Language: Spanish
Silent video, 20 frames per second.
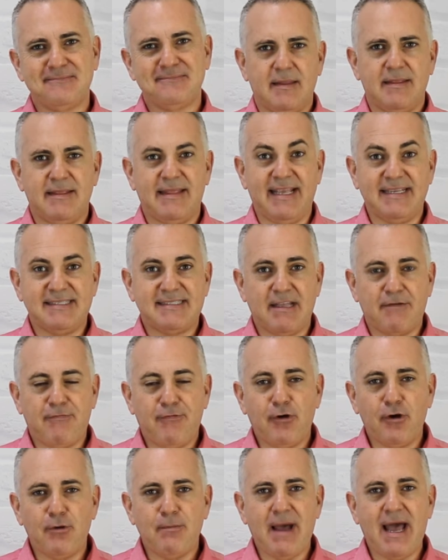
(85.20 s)
De esta
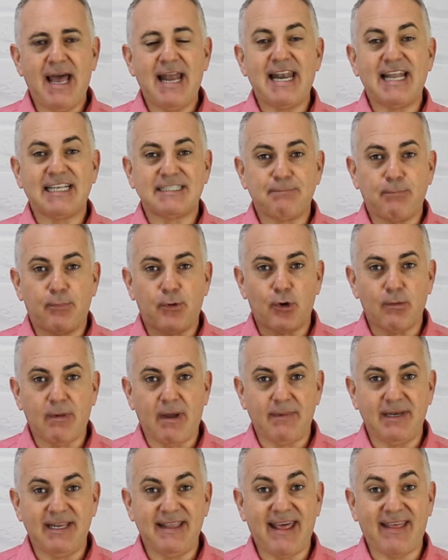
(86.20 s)
forma, las
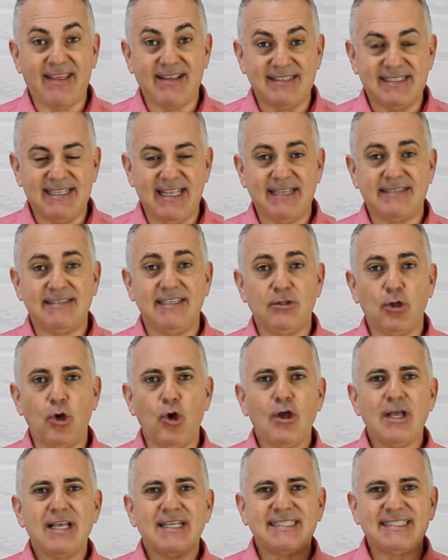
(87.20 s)
probabilidades de
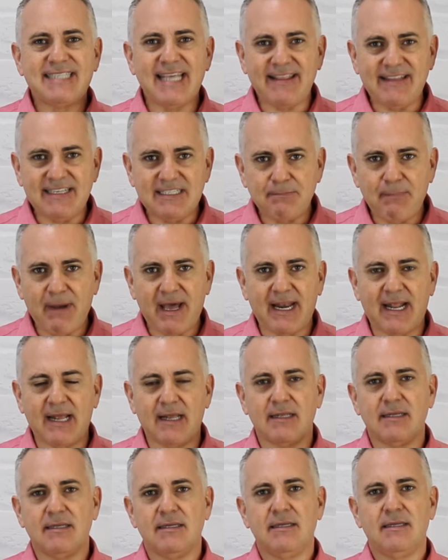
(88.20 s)
éxito se
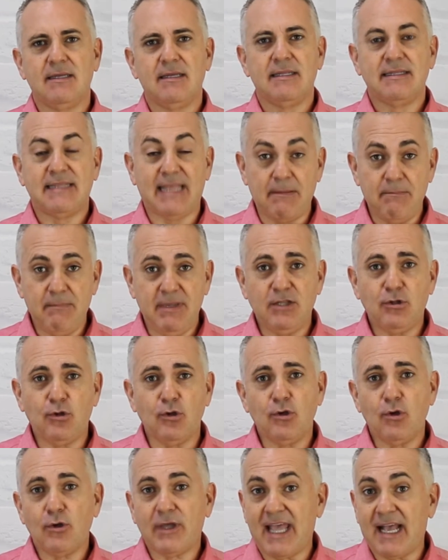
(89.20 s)
disparan. Te
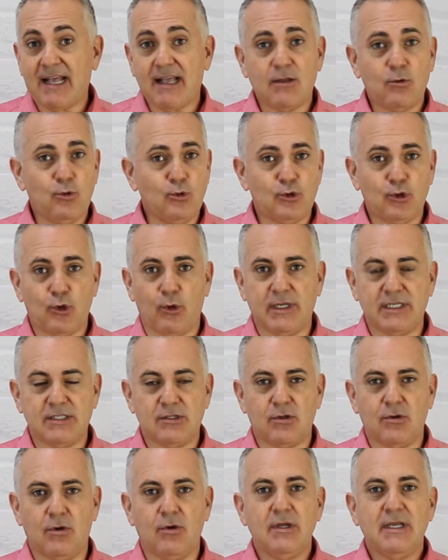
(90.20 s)
invito a que hagas justo
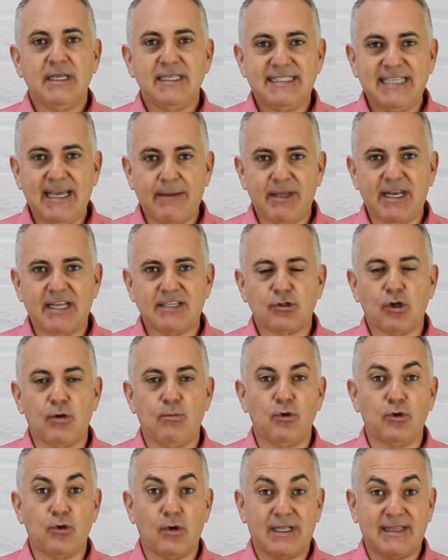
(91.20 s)
esto. Ya verás
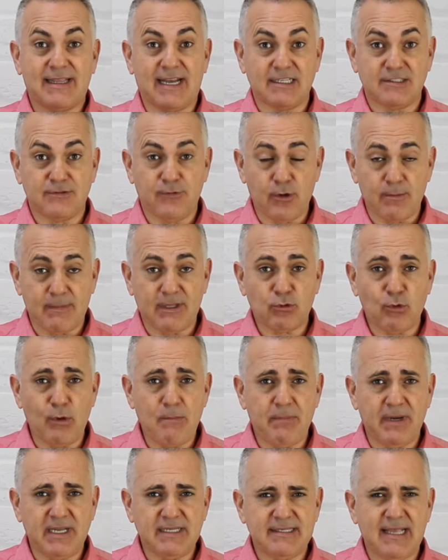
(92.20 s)
cómo transforma tu
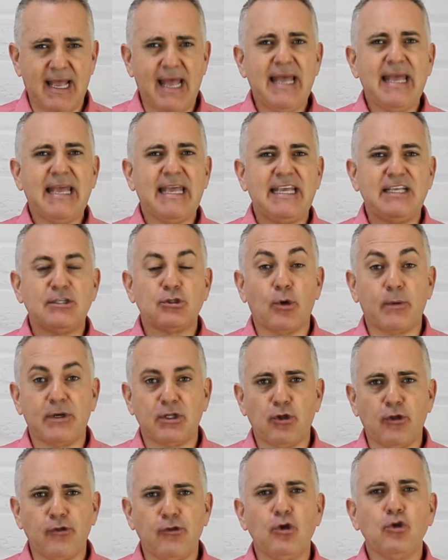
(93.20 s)
empresa y sobre
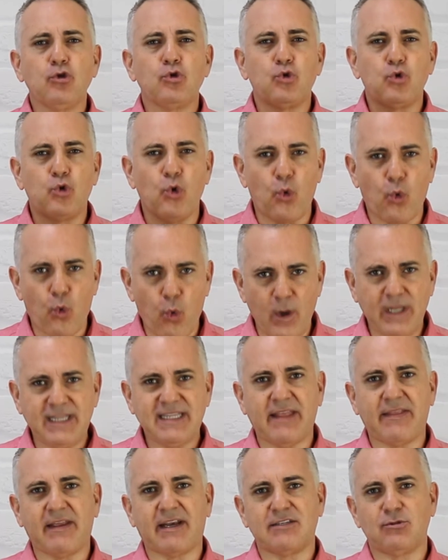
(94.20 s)
todo tu
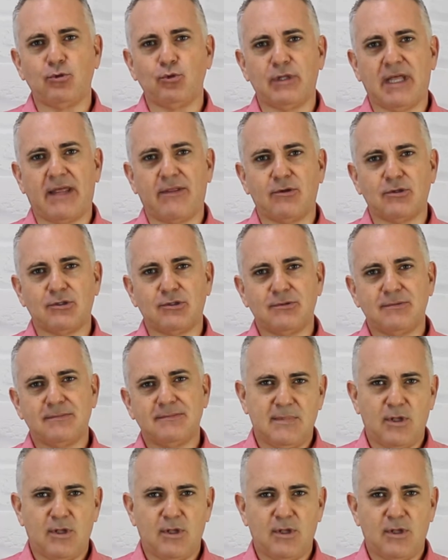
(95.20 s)
cuenta de resultados.